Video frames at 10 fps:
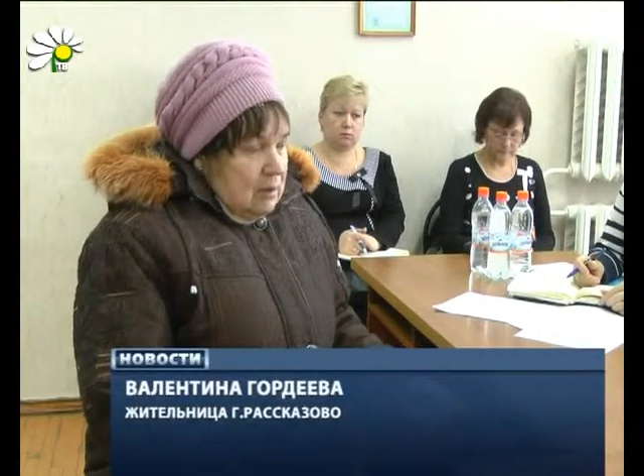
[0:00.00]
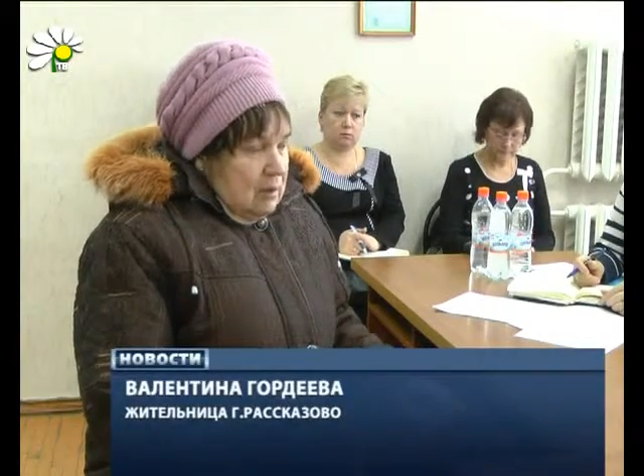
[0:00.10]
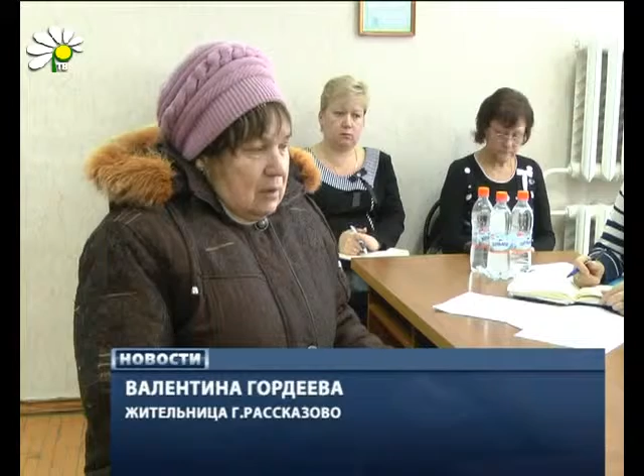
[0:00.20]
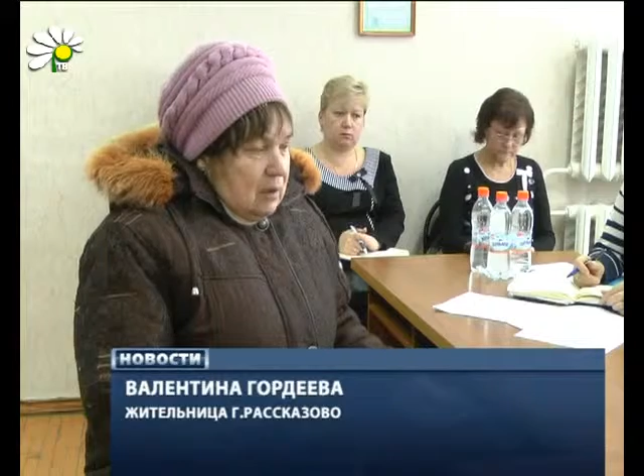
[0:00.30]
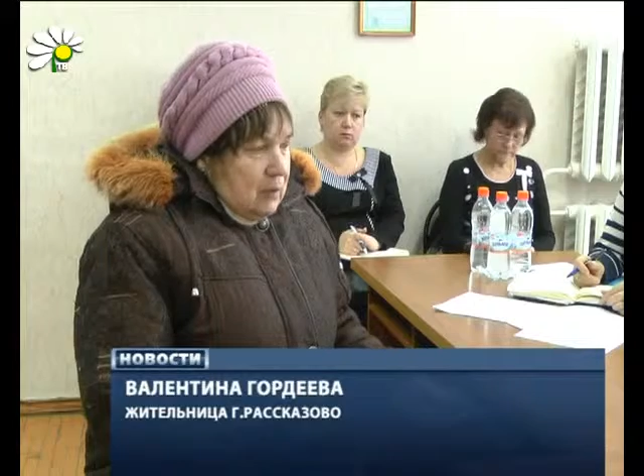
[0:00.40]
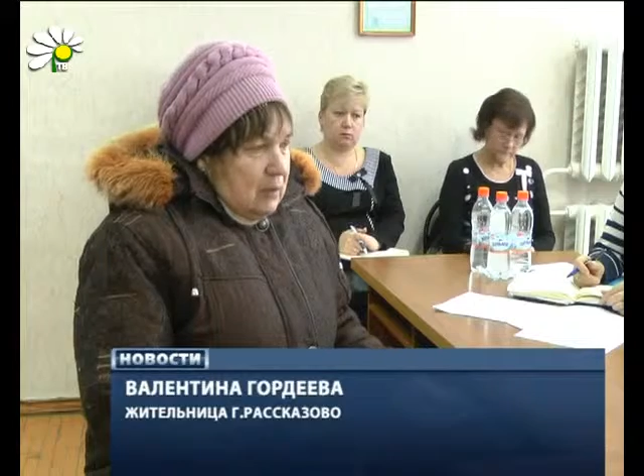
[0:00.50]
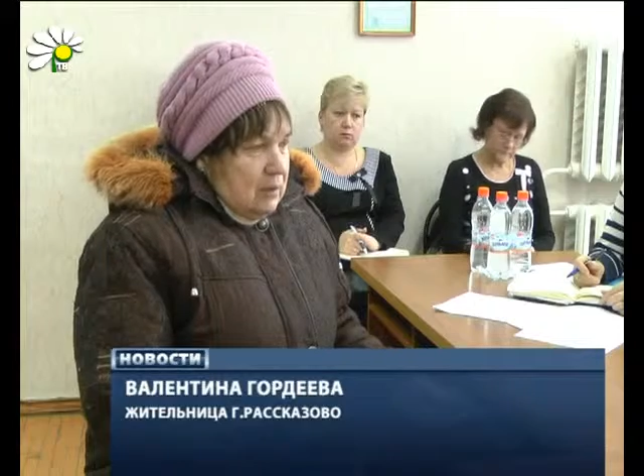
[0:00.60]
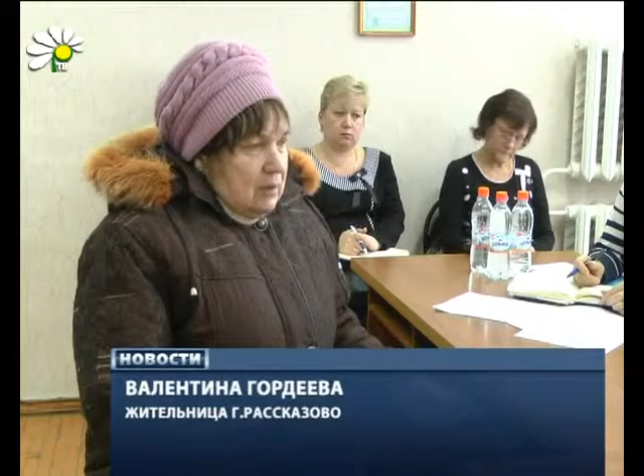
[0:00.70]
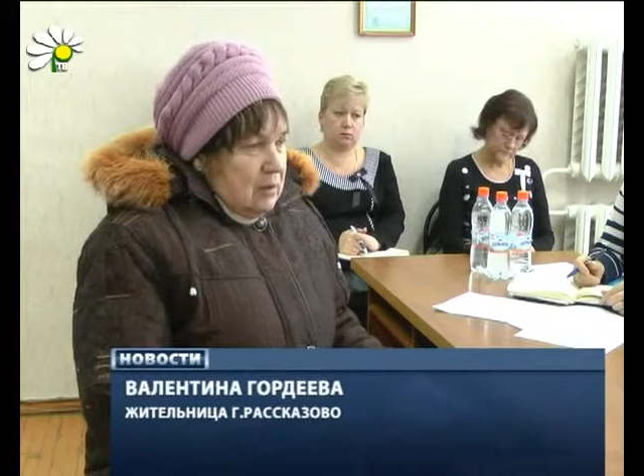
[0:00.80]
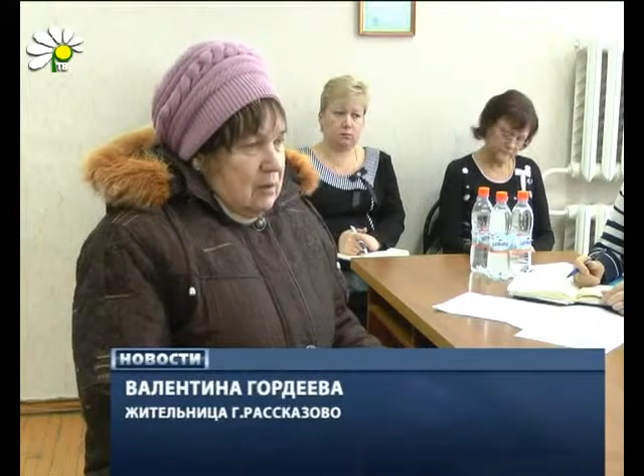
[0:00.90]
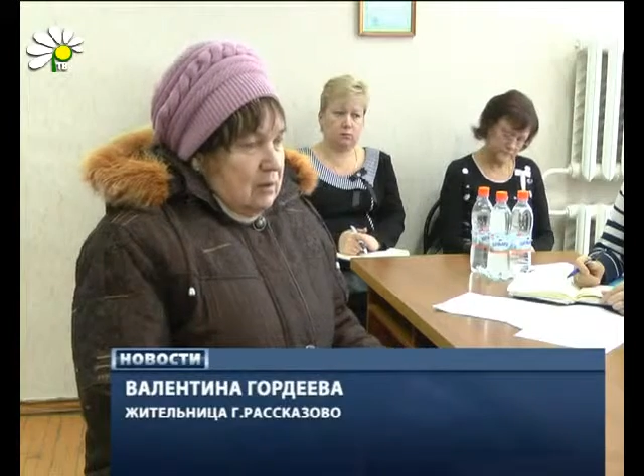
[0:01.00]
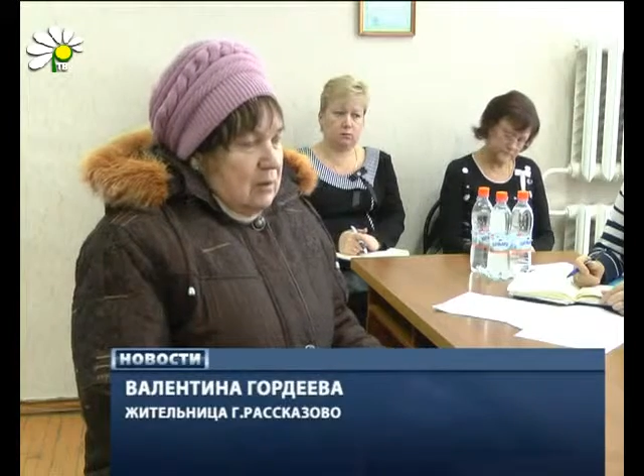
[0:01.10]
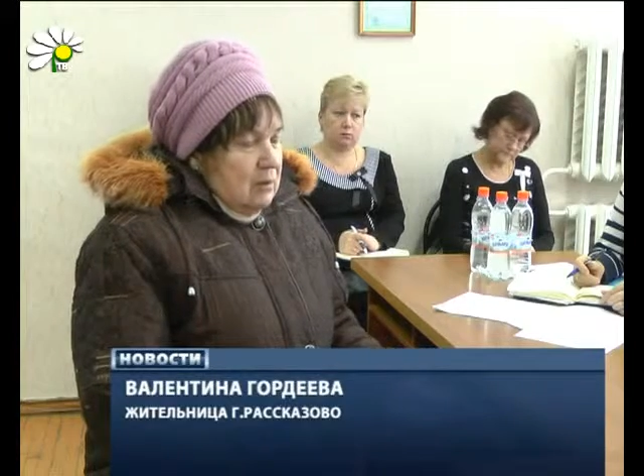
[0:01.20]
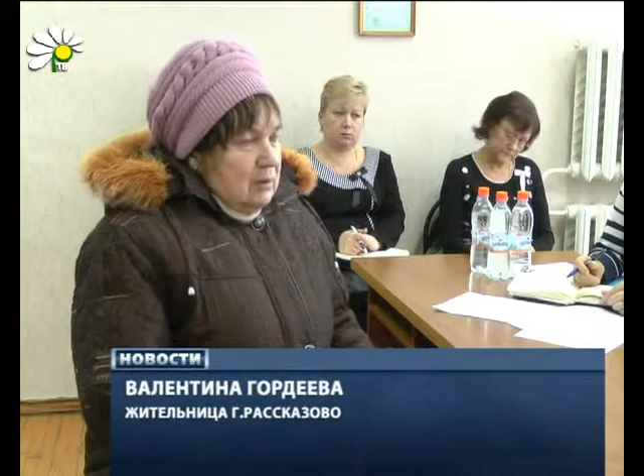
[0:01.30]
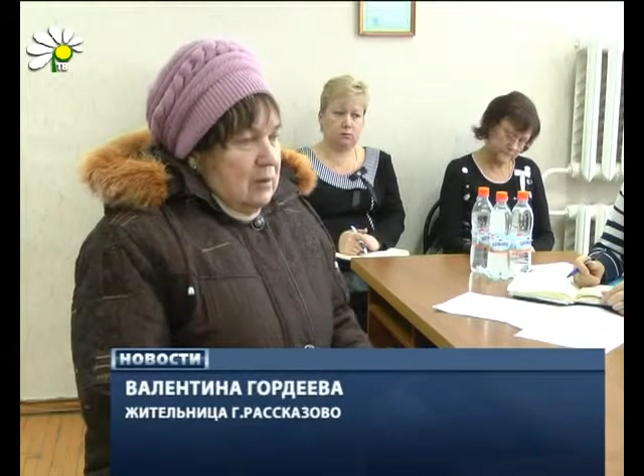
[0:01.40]
и опять
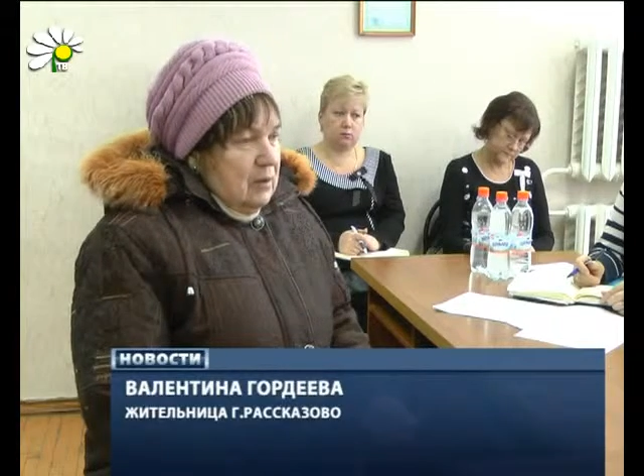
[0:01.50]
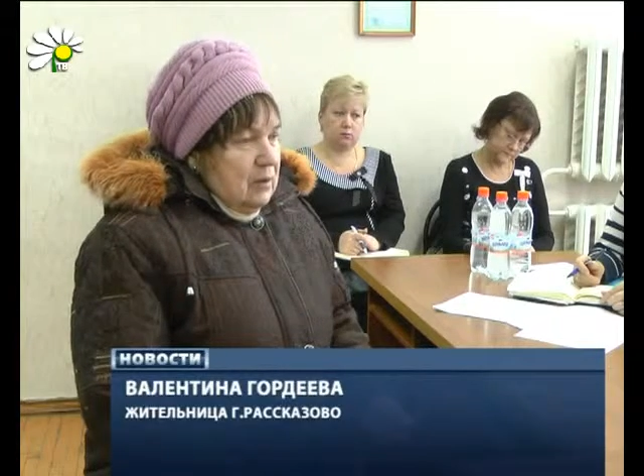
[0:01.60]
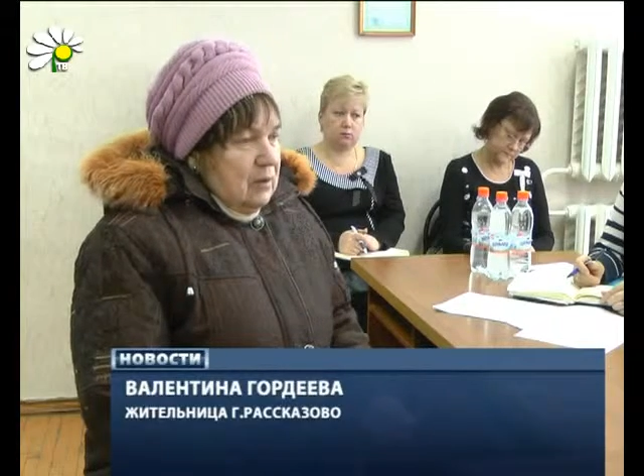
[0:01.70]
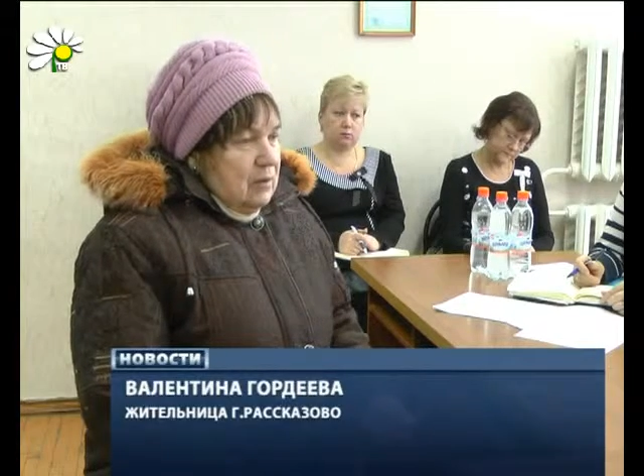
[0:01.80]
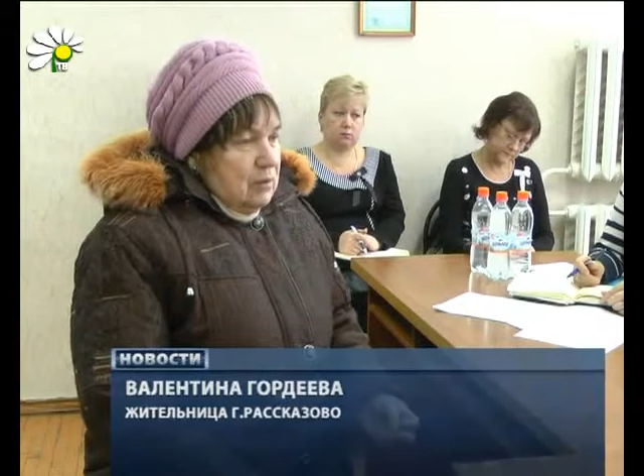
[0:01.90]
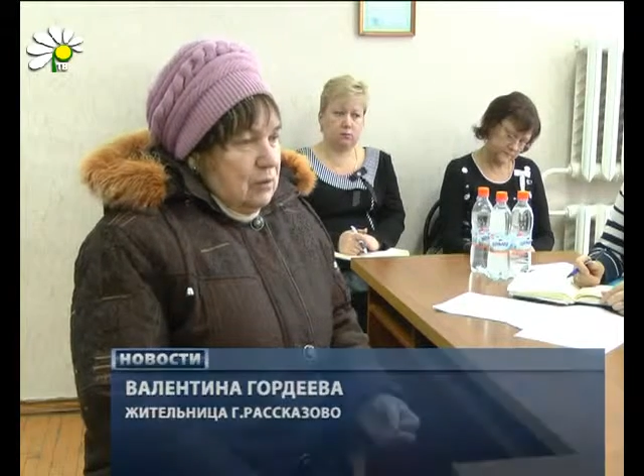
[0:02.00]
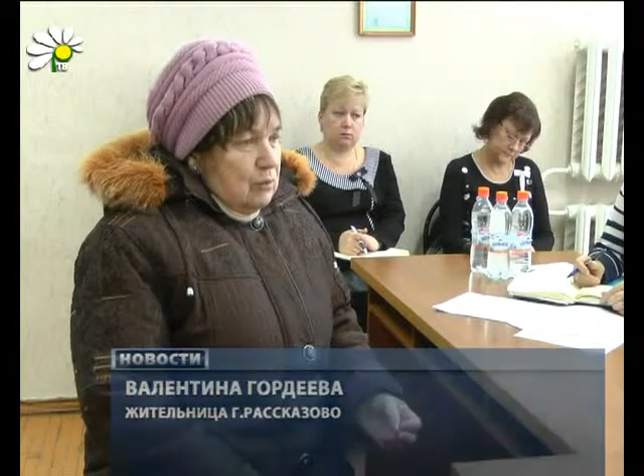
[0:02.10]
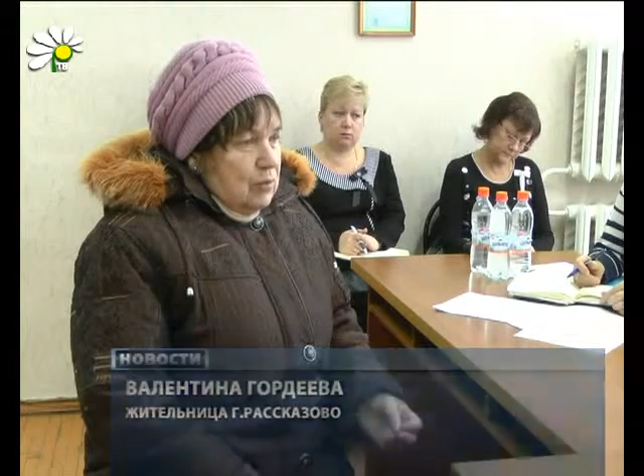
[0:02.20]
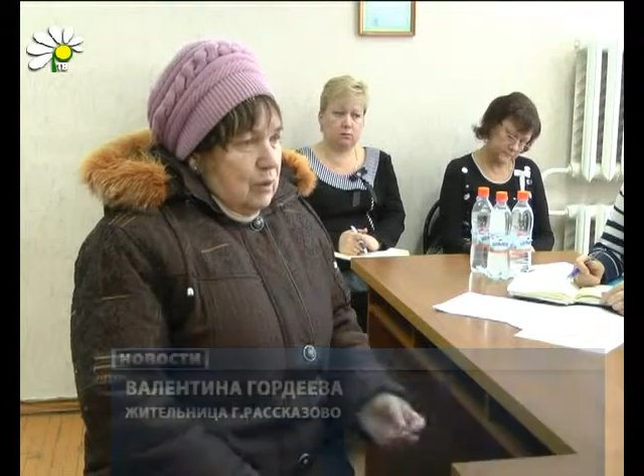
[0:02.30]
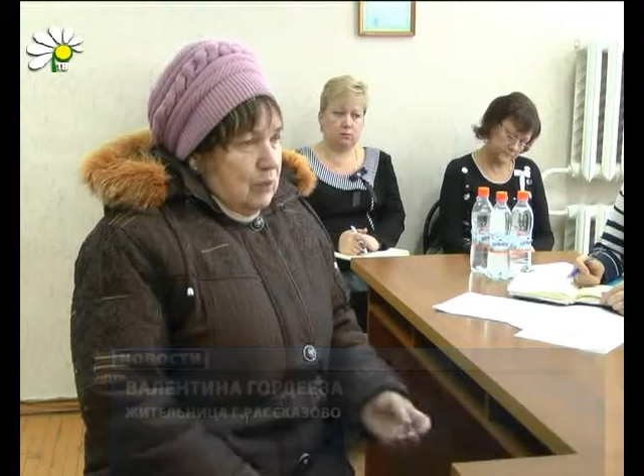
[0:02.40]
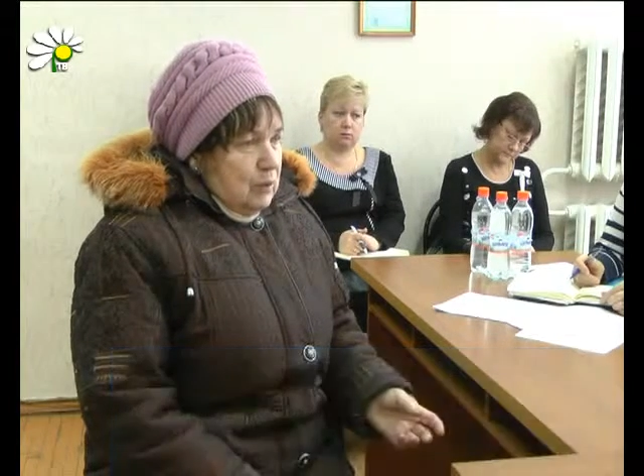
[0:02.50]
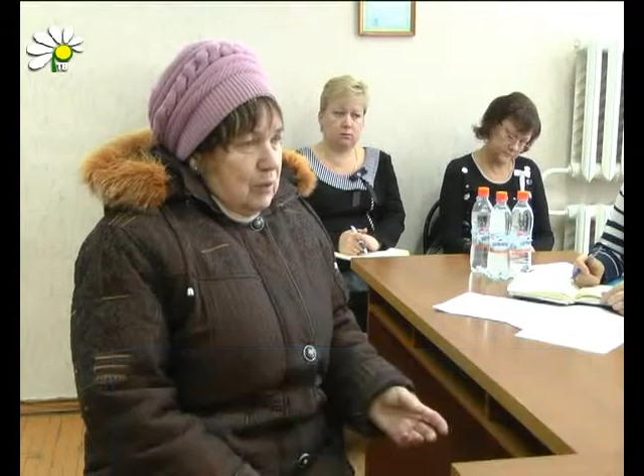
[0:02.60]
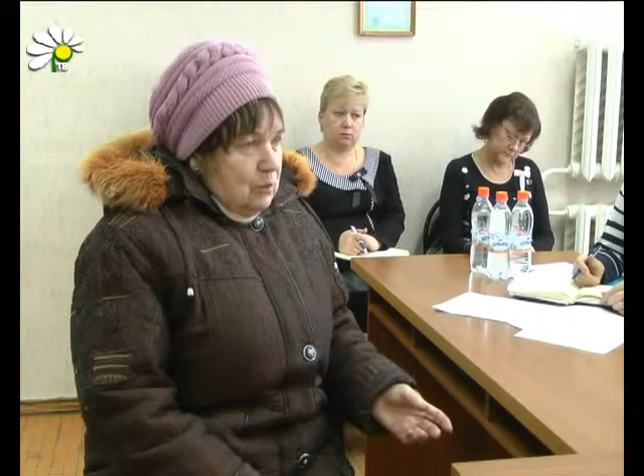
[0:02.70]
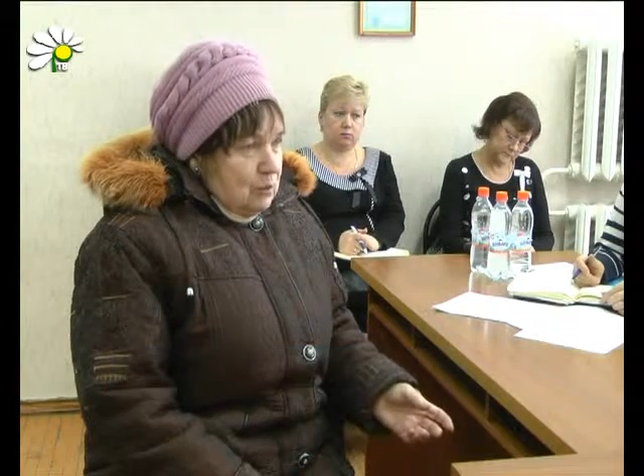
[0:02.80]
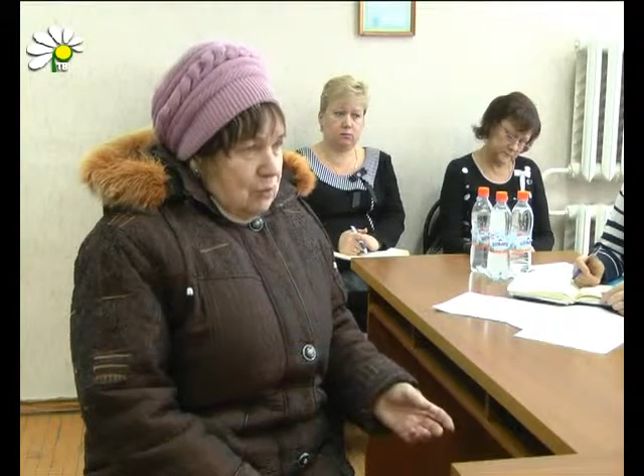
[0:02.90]
никаких результатов,
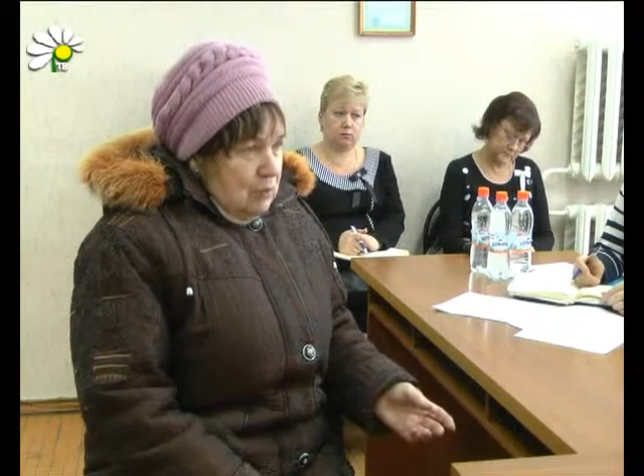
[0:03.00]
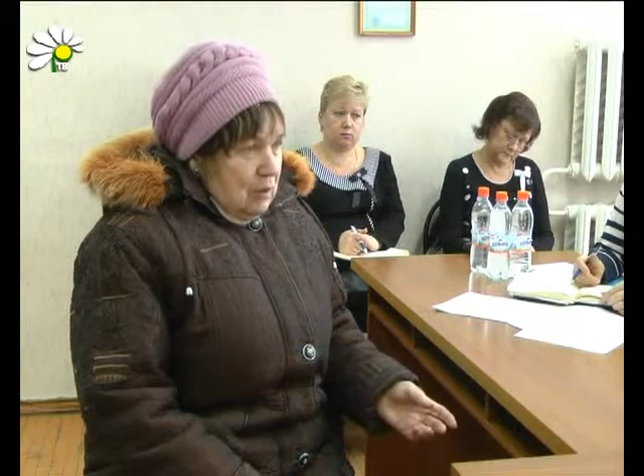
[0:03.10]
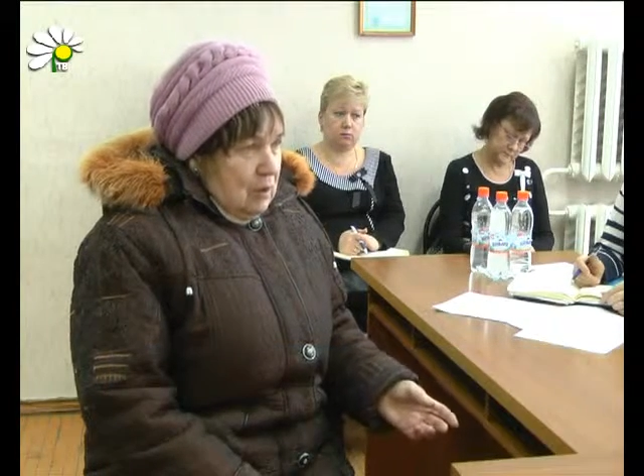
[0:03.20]
потому что